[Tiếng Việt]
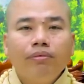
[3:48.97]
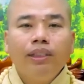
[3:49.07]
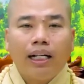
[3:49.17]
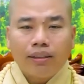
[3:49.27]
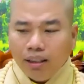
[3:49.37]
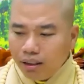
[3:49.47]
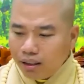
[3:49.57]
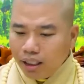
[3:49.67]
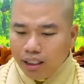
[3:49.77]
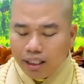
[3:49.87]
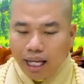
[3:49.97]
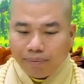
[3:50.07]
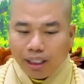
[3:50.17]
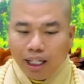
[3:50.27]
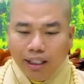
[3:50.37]
nhận thức được cái việc
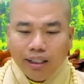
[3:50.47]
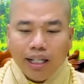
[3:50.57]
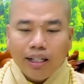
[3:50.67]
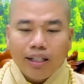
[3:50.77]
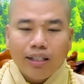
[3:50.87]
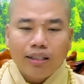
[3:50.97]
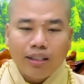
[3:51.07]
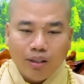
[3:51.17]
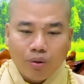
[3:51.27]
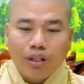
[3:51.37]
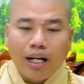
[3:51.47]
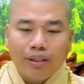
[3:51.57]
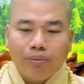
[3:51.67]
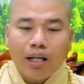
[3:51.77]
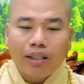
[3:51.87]
làm này là ý nghĩa thì cuộc đời
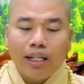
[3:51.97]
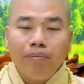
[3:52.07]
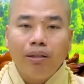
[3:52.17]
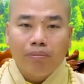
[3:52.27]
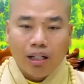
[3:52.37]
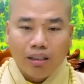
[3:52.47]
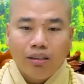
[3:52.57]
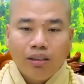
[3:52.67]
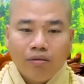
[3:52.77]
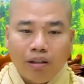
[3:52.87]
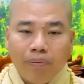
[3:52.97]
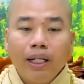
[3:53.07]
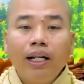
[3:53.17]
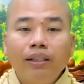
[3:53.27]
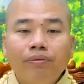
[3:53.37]
chúng ta thấy mình mừng và
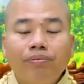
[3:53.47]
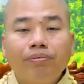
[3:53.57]
biết ơn